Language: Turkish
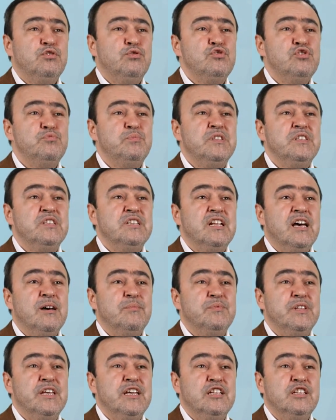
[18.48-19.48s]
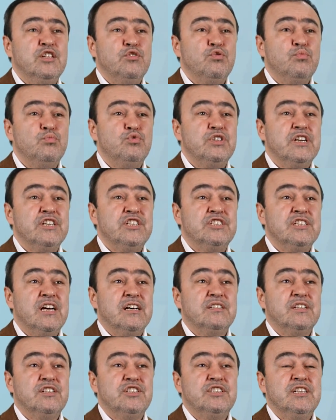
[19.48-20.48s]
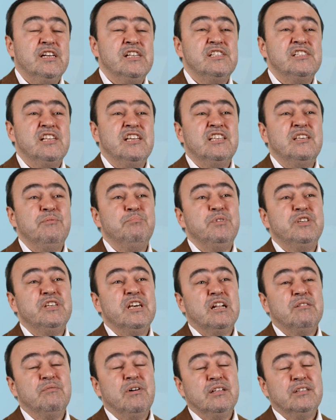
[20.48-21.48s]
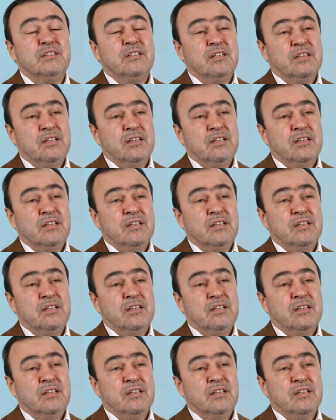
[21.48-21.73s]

100 bin dirhem değerinde gümüş eşya taşıyan zengin bir kervan